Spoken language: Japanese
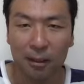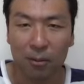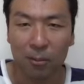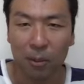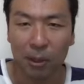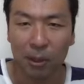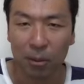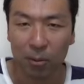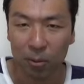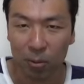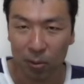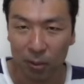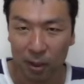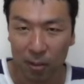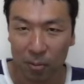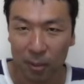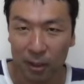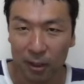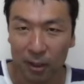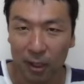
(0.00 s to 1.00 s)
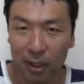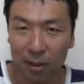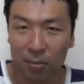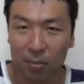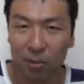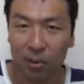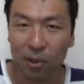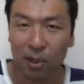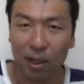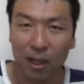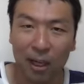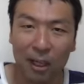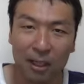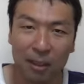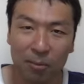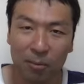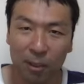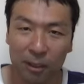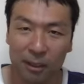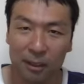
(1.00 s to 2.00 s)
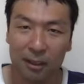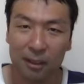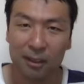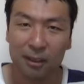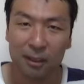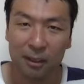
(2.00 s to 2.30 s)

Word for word: またこんなパターンもあります